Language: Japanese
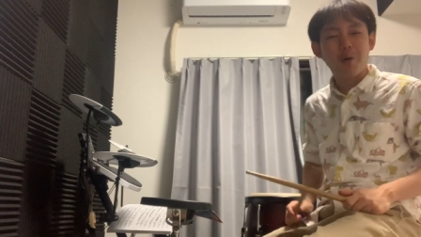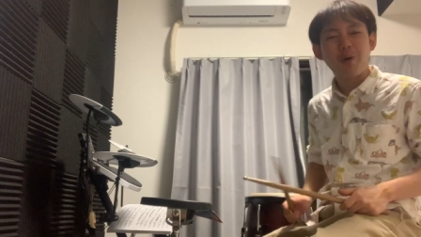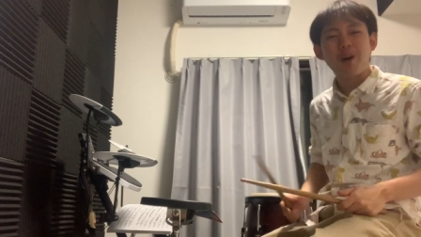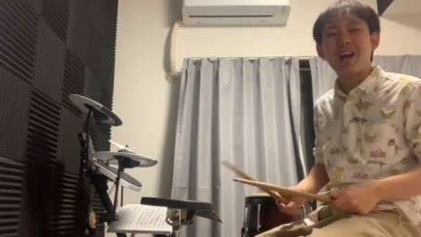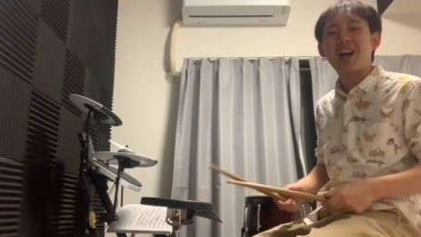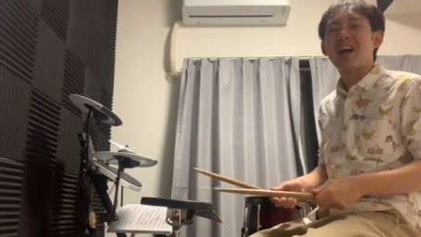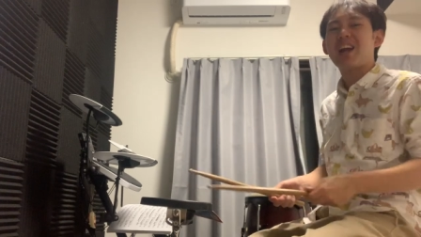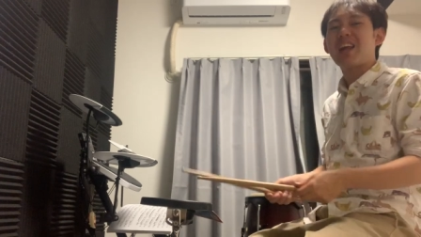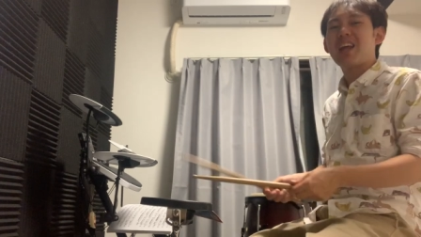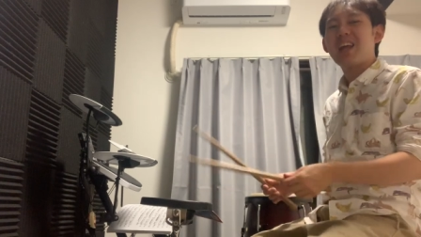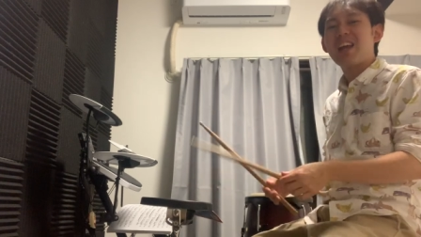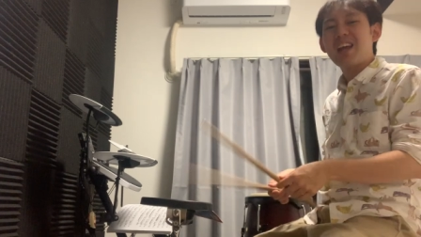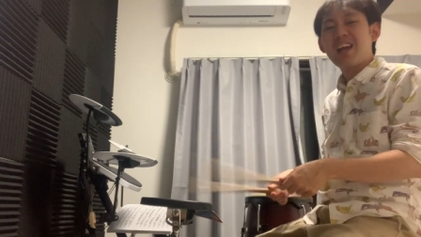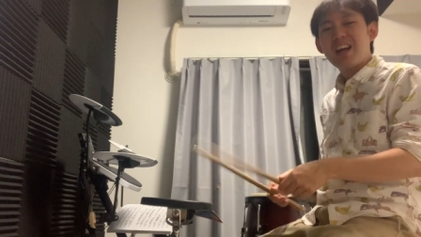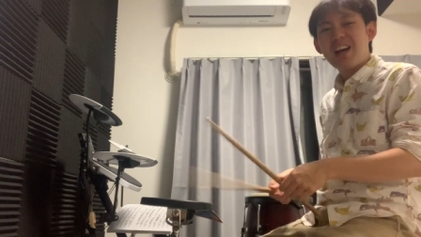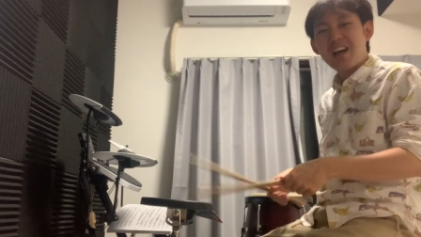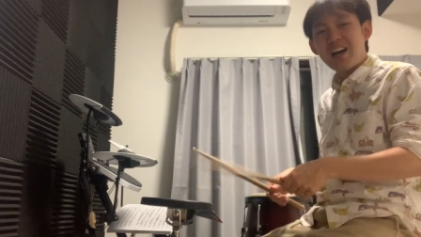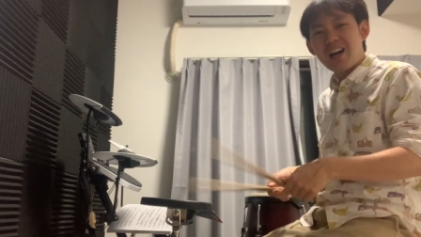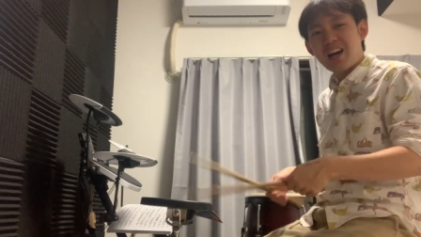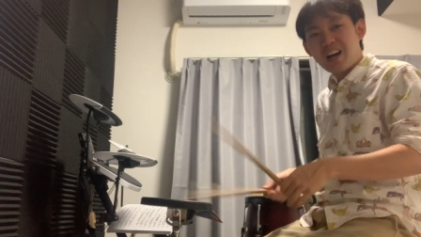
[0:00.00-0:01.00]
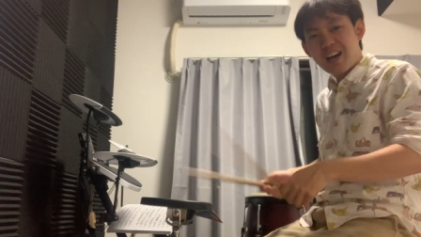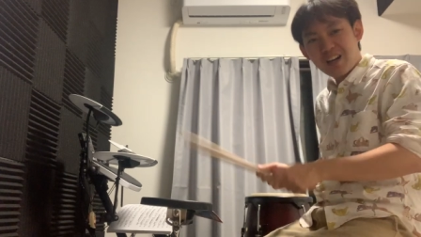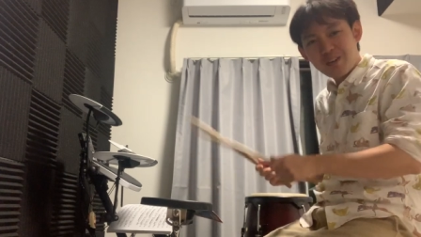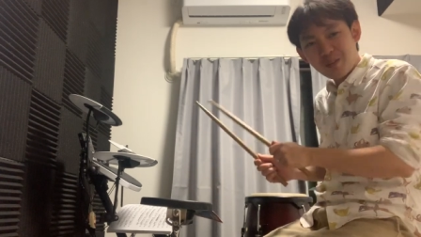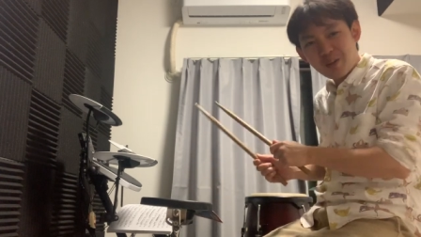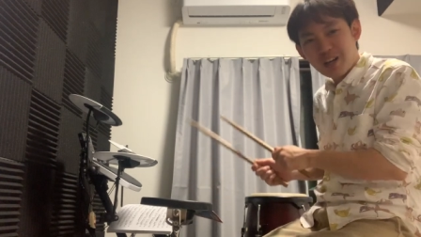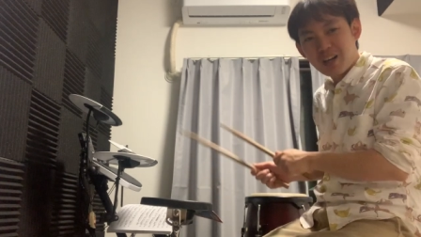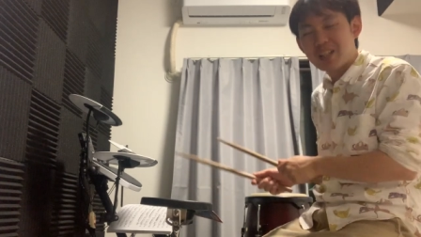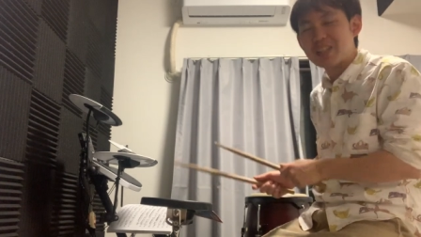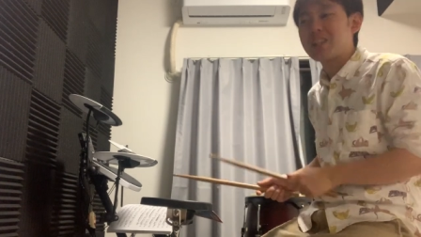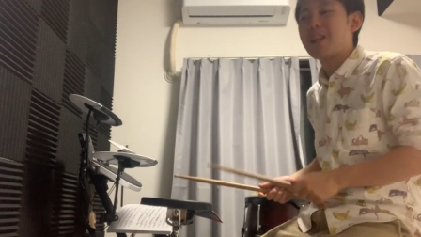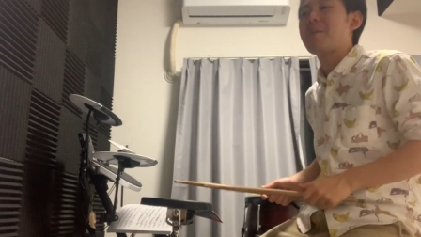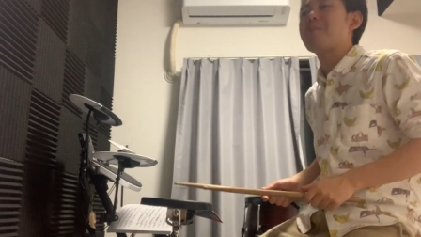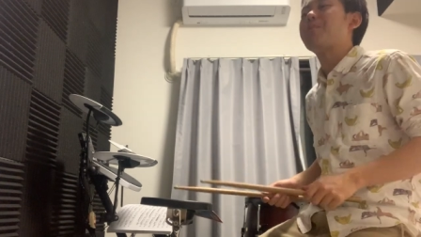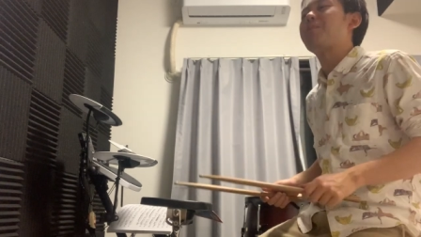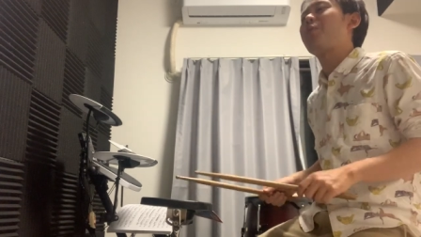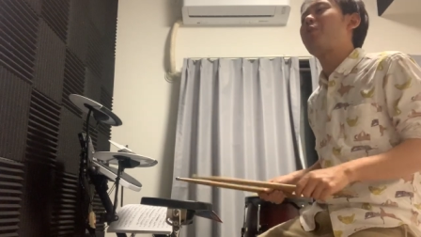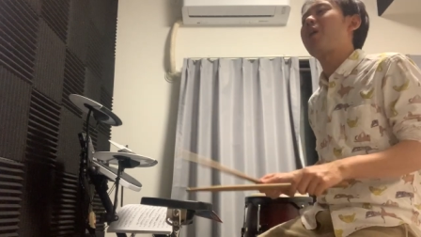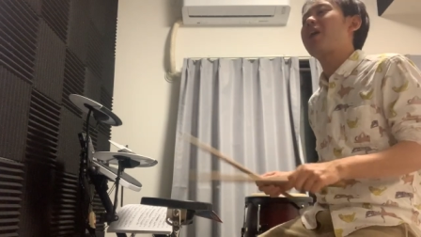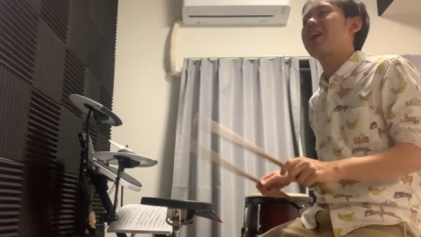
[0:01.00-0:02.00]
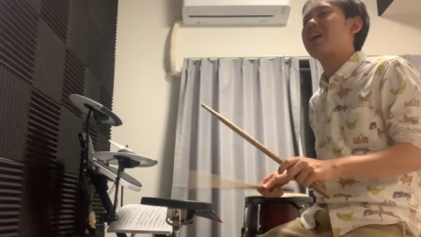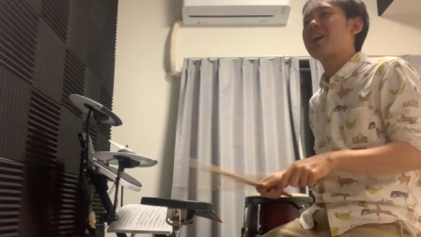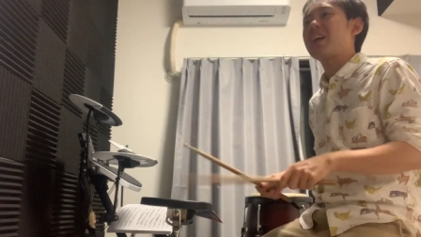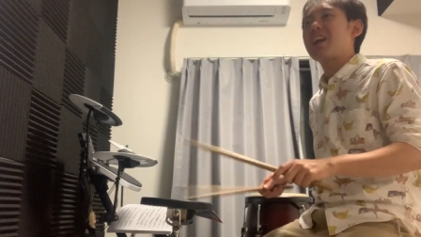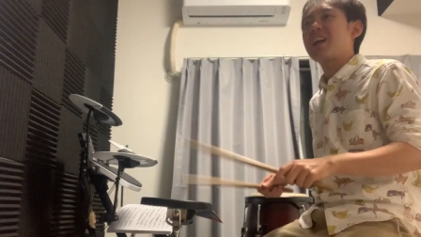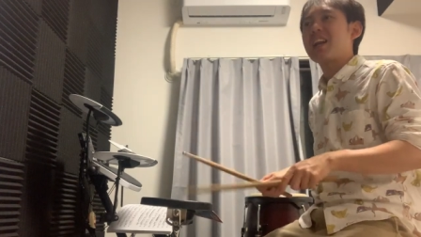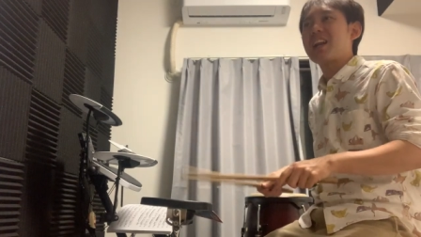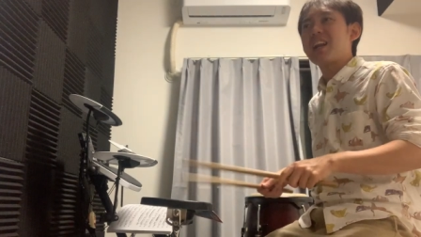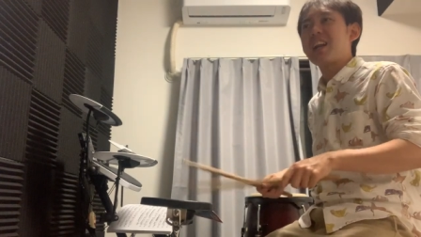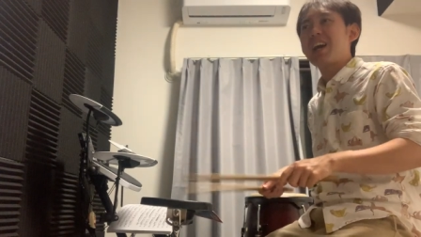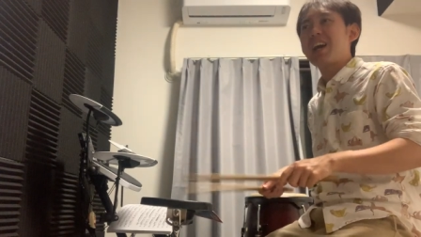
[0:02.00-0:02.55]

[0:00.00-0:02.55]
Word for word: れがね、あるからテンポを上げられ